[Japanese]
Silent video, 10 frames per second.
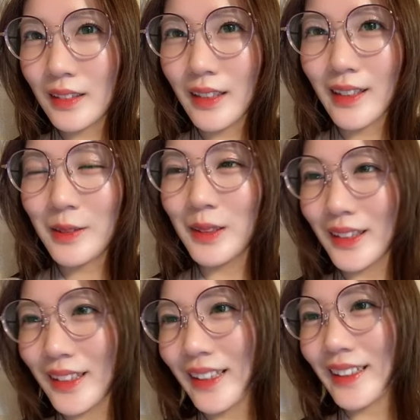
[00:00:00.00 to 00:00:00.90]
手振っ
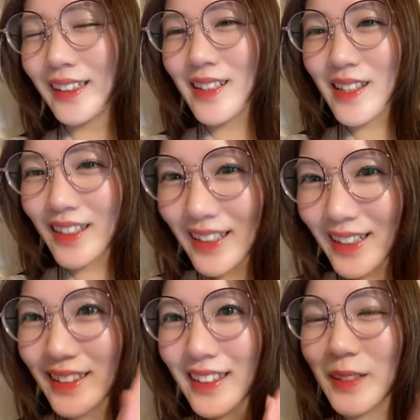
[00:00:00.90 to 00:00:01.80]
て気づ
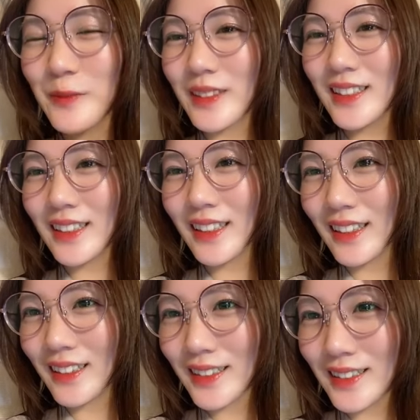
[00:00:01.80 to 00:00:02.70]
けって気持ち
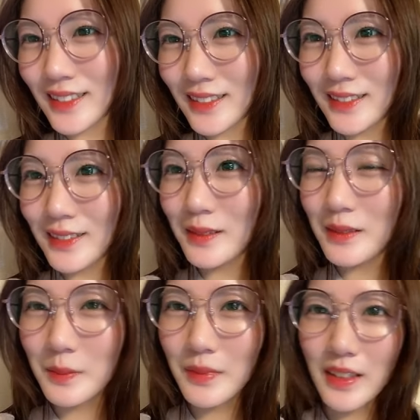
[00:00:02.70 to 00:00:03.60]
で
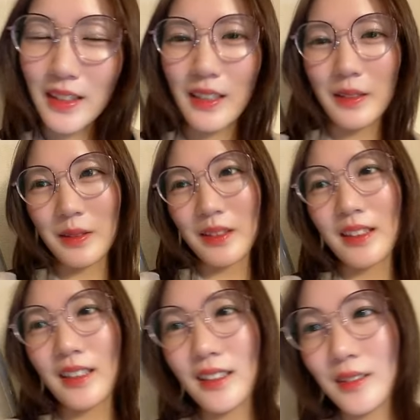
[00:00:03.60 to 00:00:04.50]
手振っ
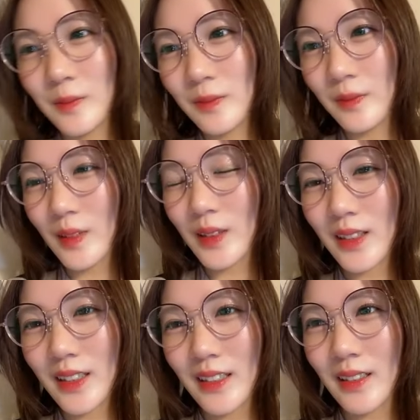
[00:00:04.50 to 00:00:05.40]
てそし
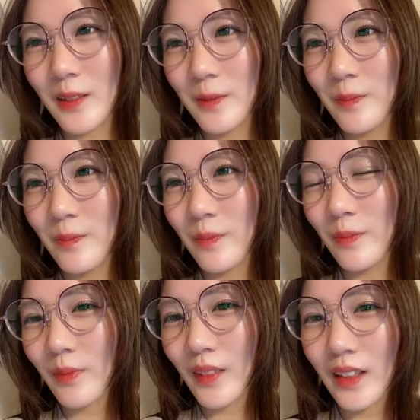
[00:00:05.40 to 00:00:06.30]
たら
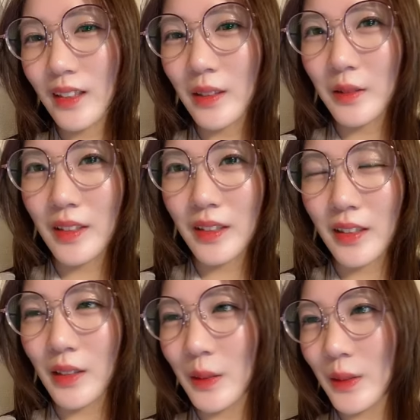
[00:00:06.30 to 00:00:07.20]
来てくれて
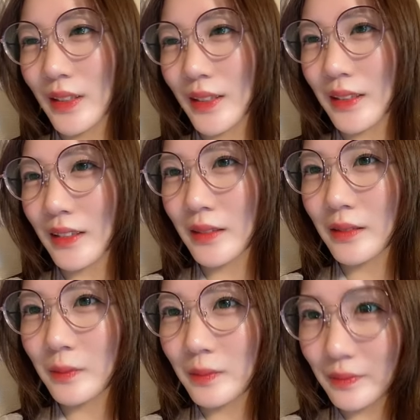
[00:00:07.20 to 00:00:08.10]
弥生ちゃんが「
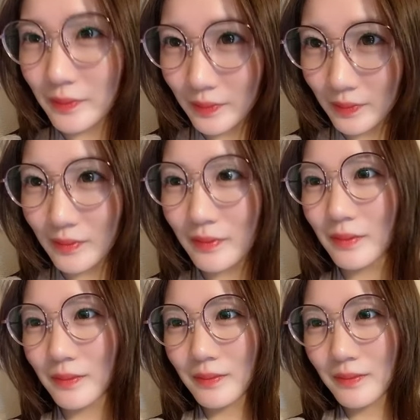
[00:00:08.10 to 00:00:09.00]

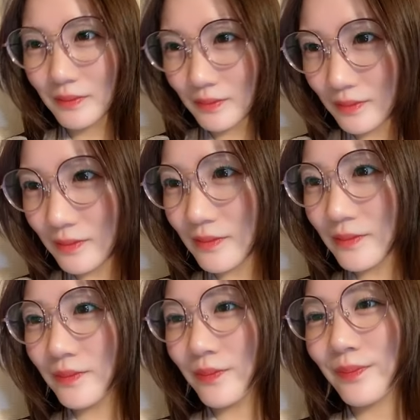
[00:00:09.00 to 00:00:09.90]

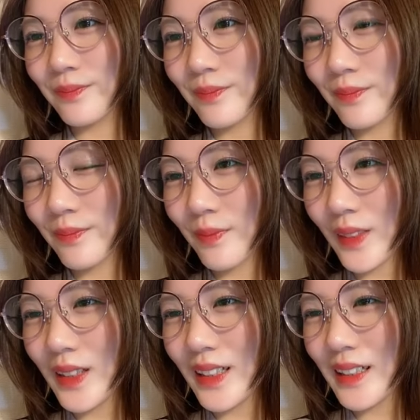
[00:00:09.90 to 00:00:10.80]

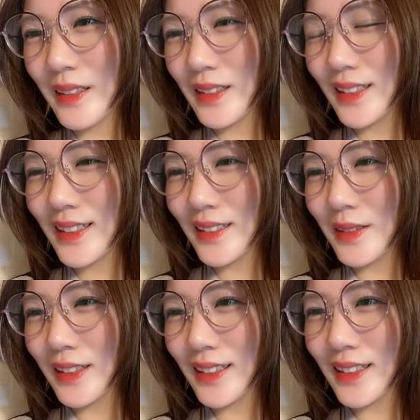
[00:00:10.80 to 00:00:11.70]
うわー嬉しいお
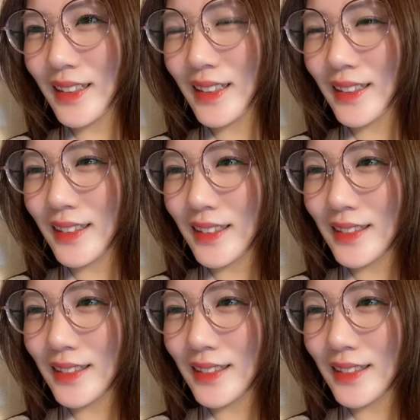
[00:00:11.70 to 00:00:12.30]
話し会